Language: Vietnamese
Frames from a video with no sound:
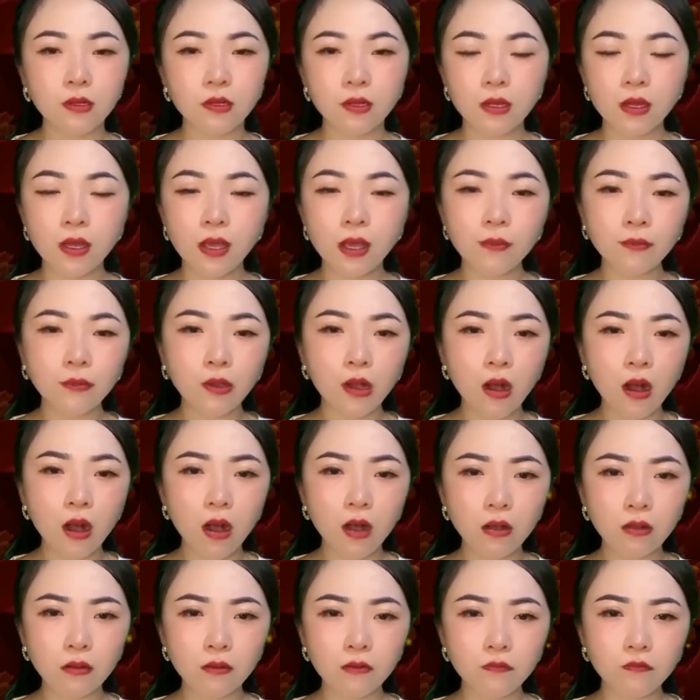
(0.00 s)
Em
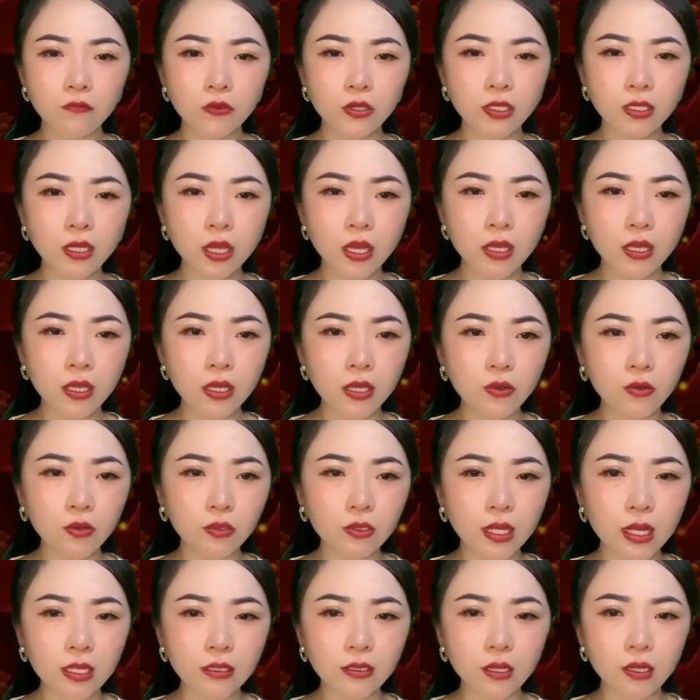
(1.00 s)
có, vì thấy cô
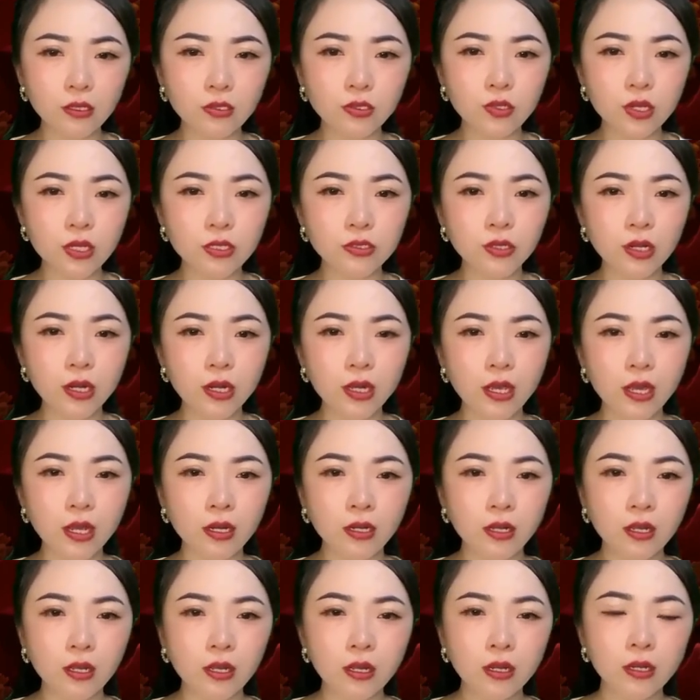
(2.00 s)
ta thường xuyên xuất
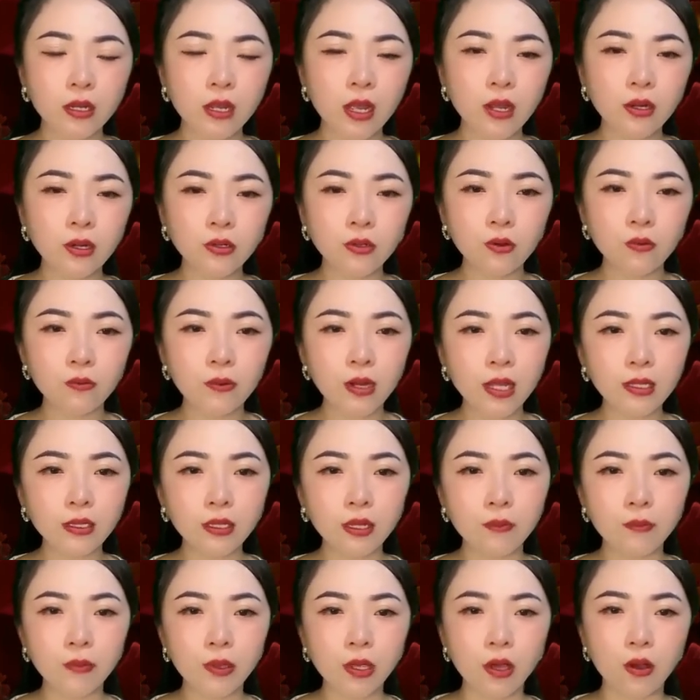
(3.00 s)
hiện nên cũng đã
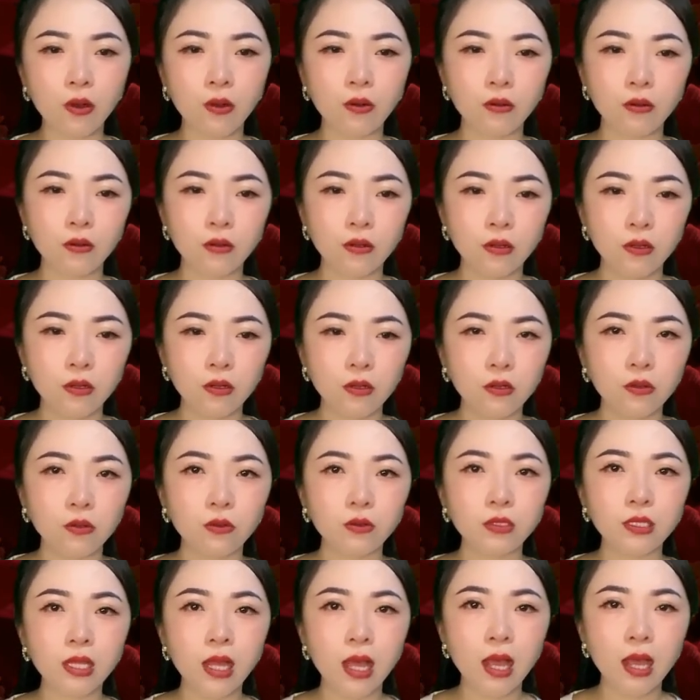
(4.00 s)
tìm hiểu.
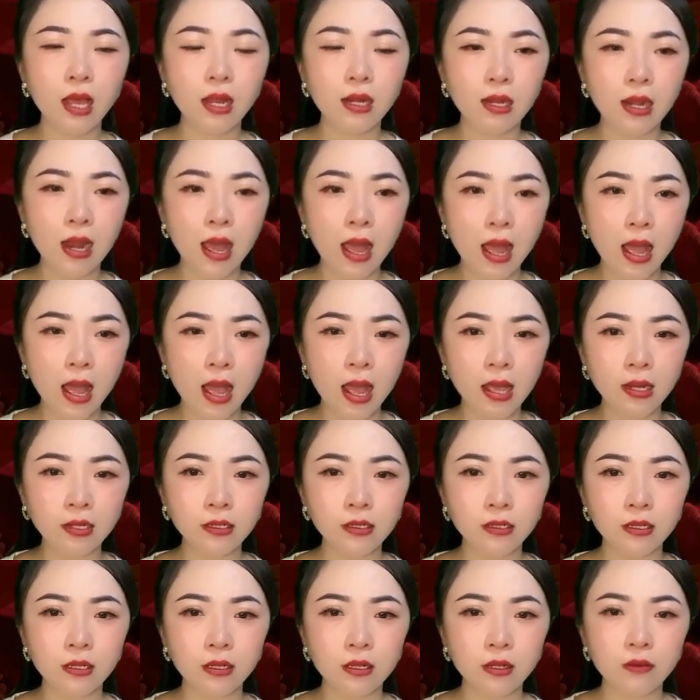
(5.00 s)
Cô ta là
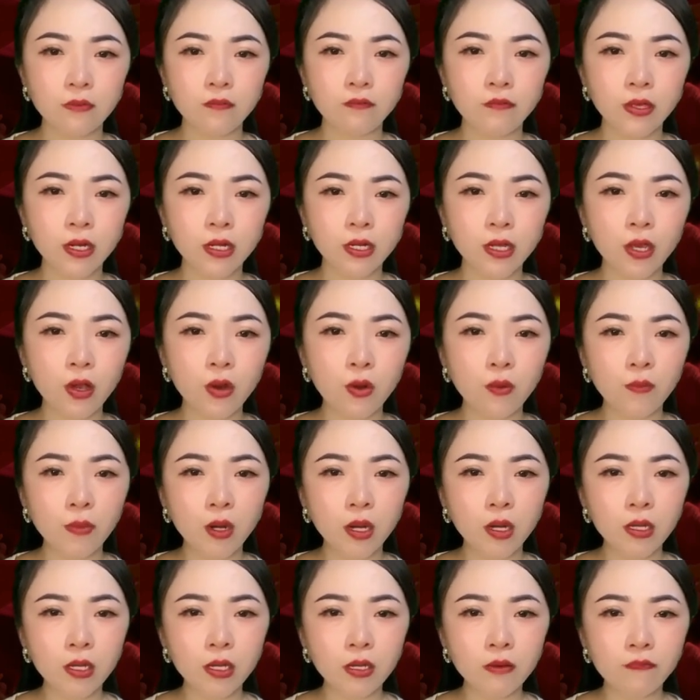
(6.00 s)
An, Việt Kiều
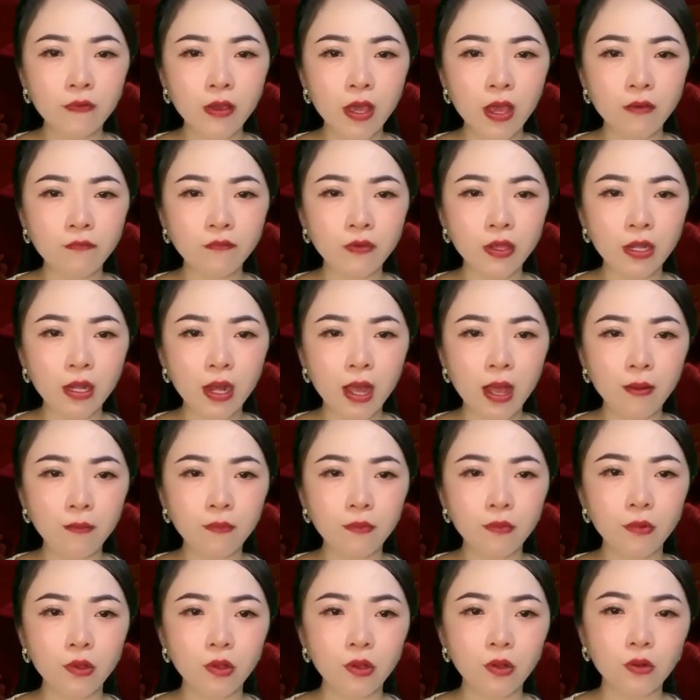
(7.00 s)
mới về Việt Nam.
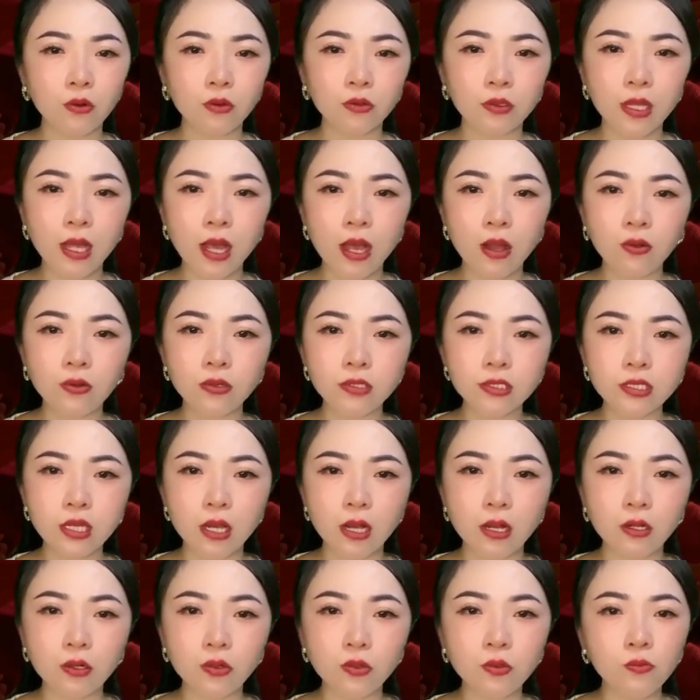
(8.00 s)
Cô ta có
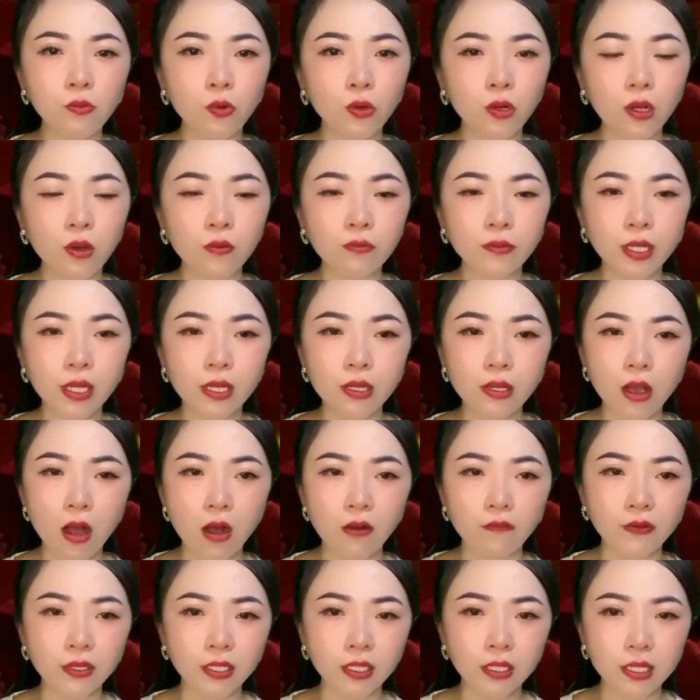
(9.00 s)
sở hữu một công ty
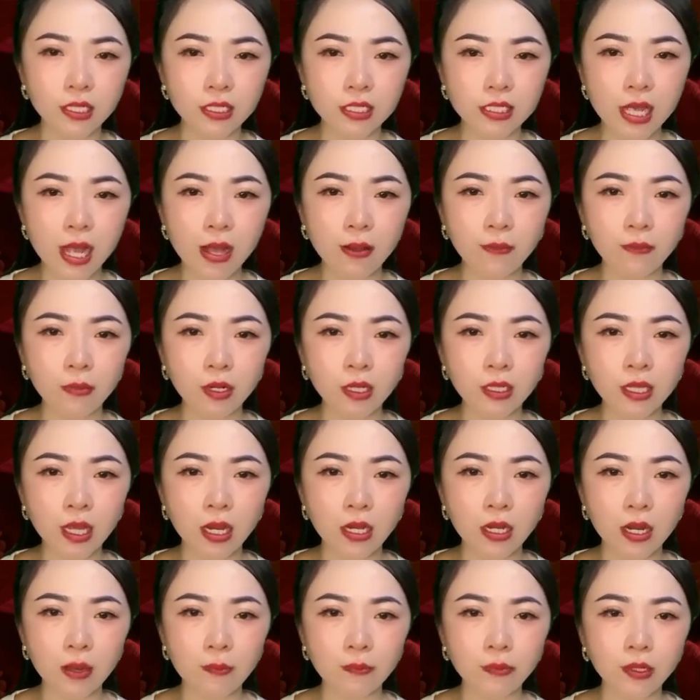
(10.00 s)
nhỏ về thời trang mới
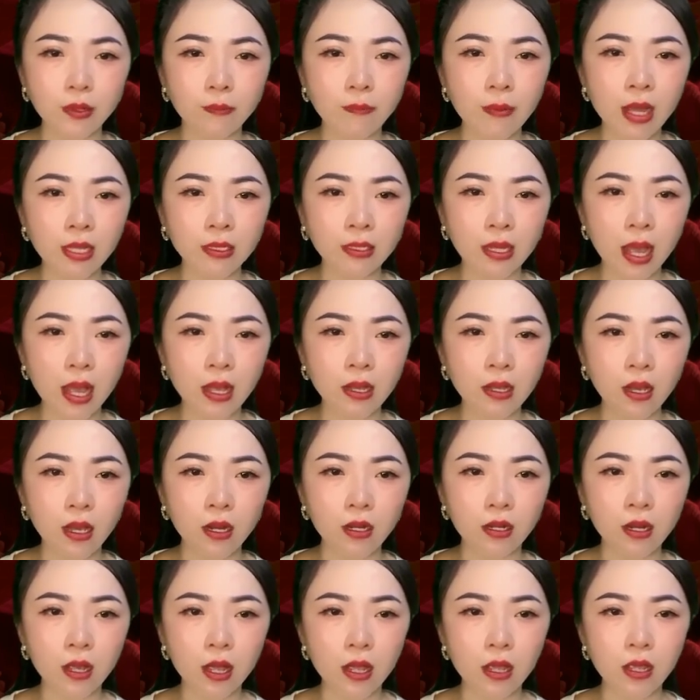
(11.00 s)
thành lập được 3 tháng
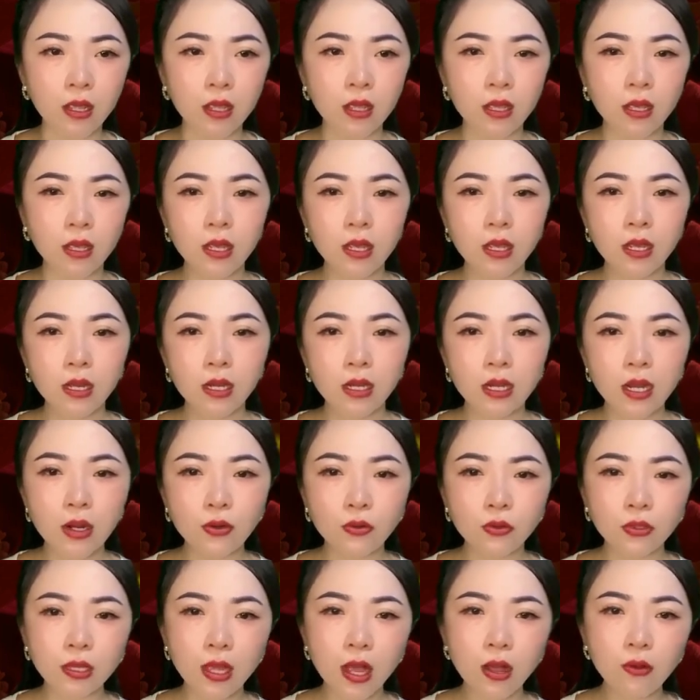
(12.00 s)
gần đây, là
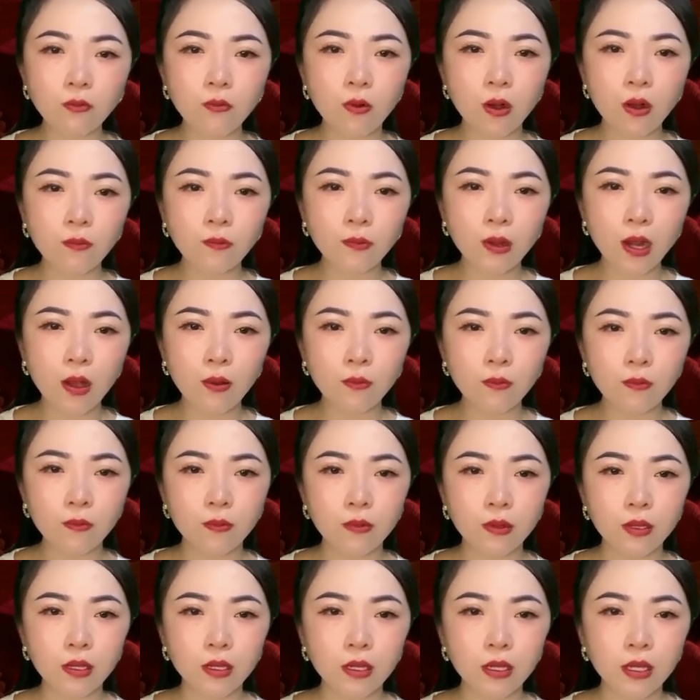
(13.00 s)
đối tác của ông Long.
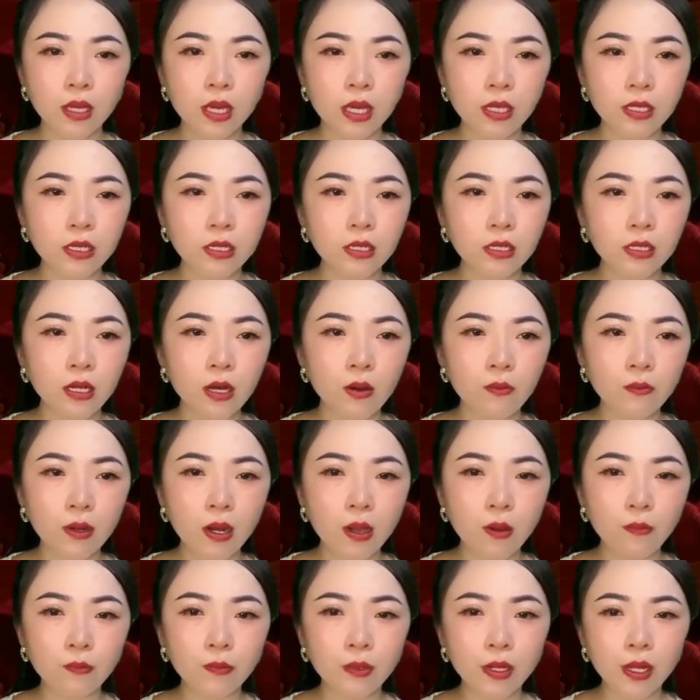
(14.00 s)
Hình như ông
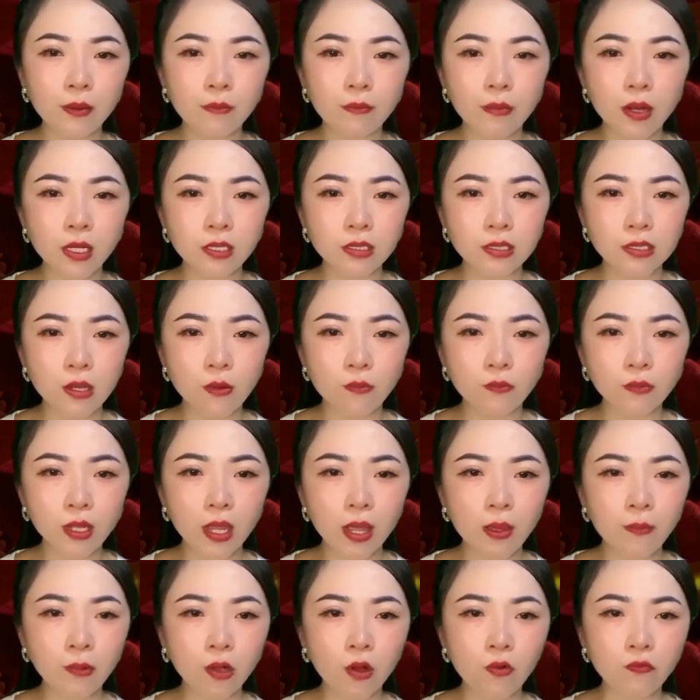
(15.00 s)
Long định mở rộng
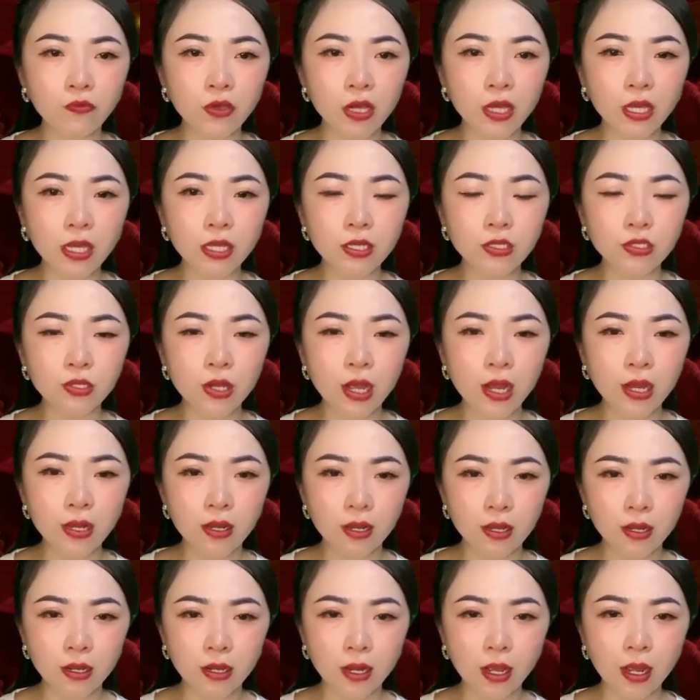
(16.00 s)
thêm công việc kinh doanh
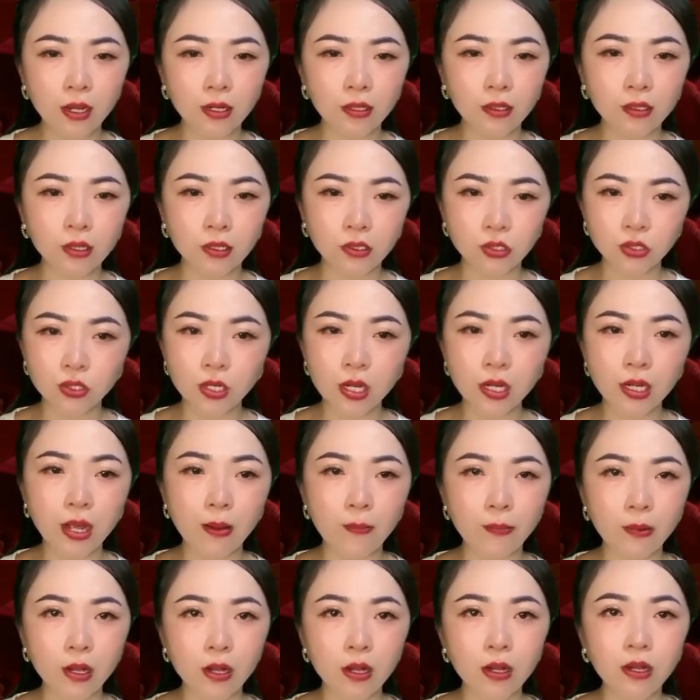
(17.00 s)
nên thường xuyên
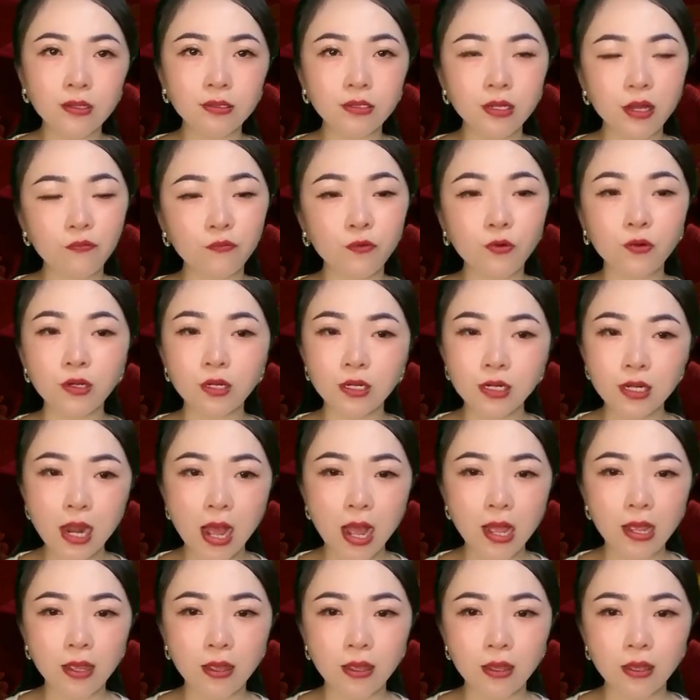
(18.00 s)
gặp gỡ người phụ nữ
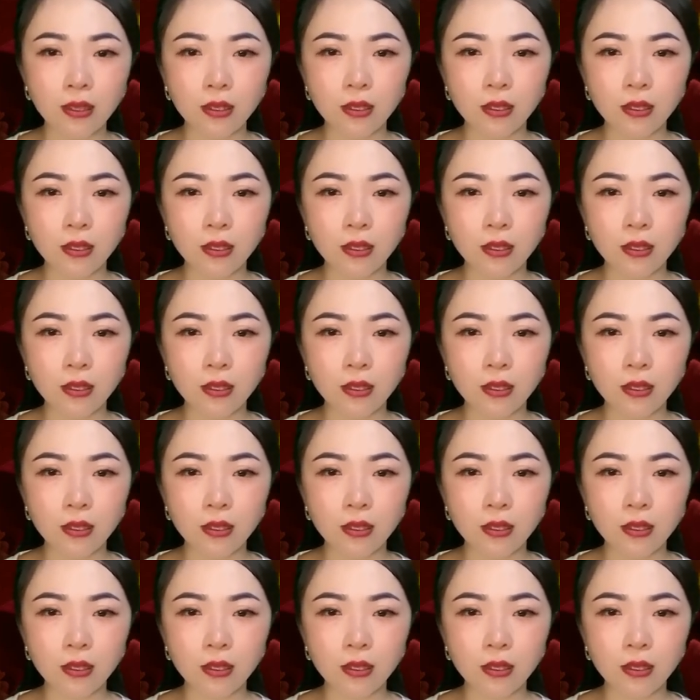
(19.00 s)
này.